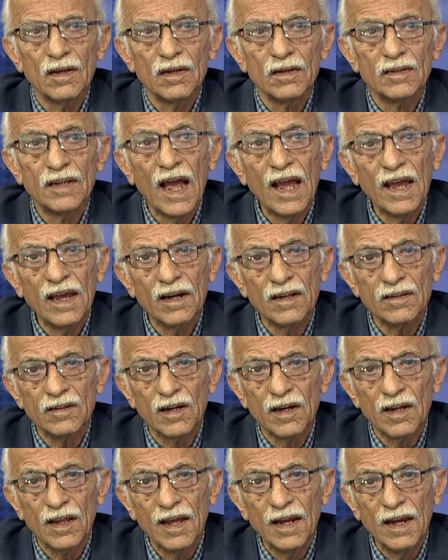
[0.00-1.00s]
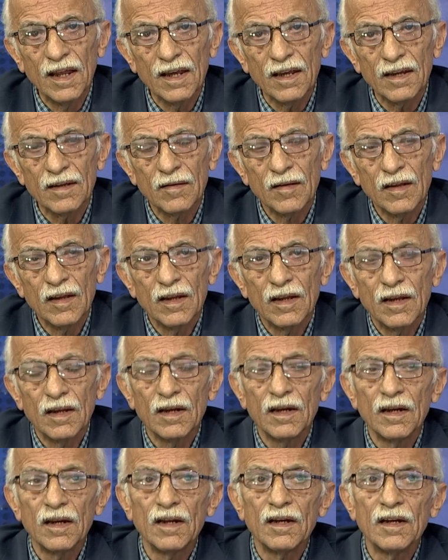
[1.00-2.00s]
دائره القلق
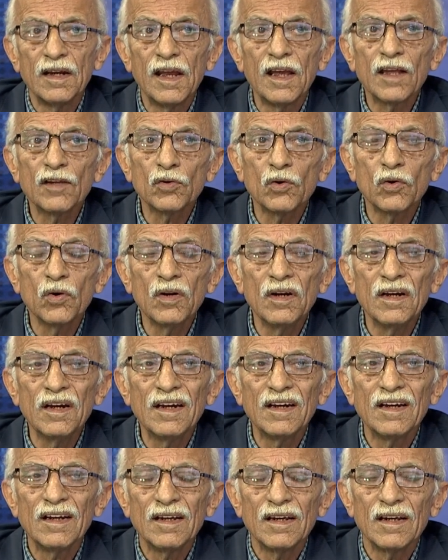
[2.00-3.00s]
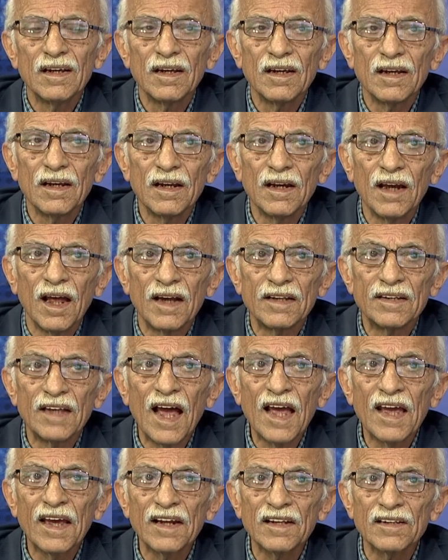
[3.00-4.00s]
ليدخل الى
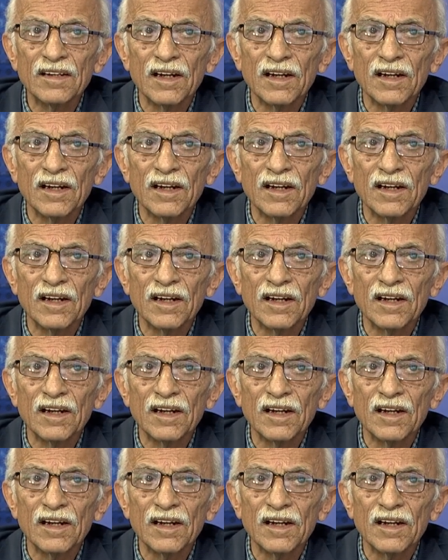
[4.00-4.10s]
دائره